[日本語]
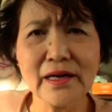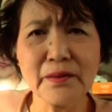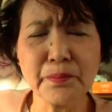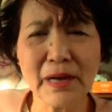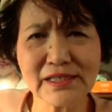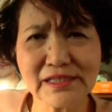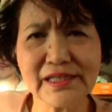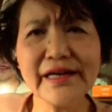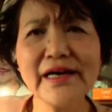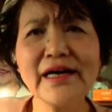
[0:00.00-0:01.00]
る。まし
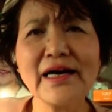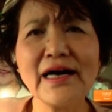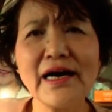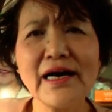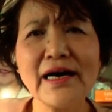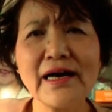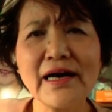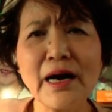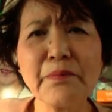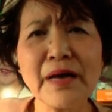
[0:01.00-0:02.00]
てや
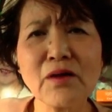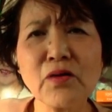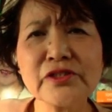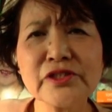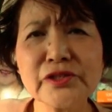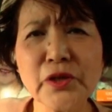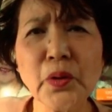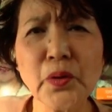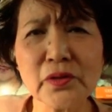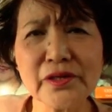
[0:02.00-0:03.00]

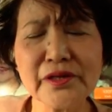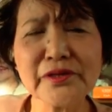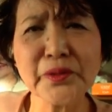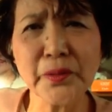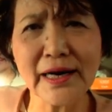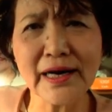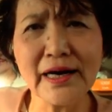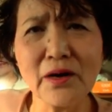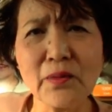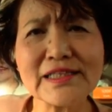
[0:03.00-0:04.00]
854戸というのは
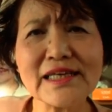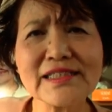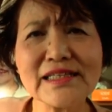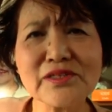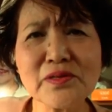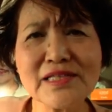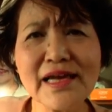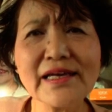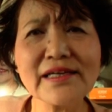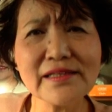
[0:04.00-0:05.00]
私たちの
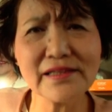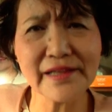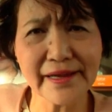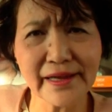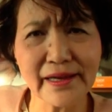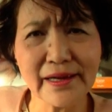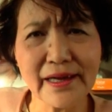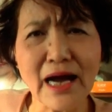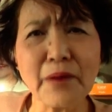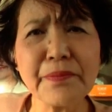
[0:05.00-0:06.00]
税金で
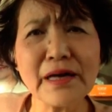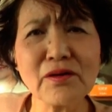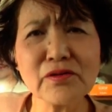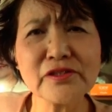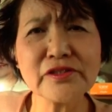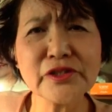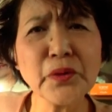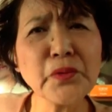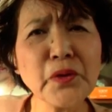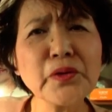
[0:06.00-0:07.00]

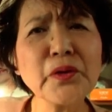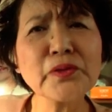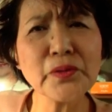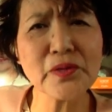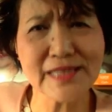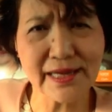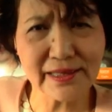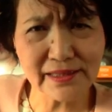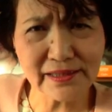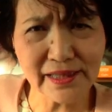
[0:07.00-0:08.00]
854億ほどの
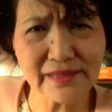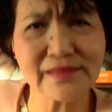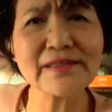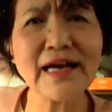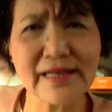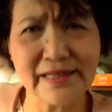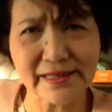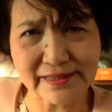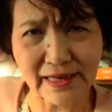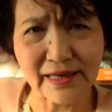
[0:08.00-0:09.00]
税金で作られて
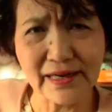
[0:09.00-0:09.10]
きた。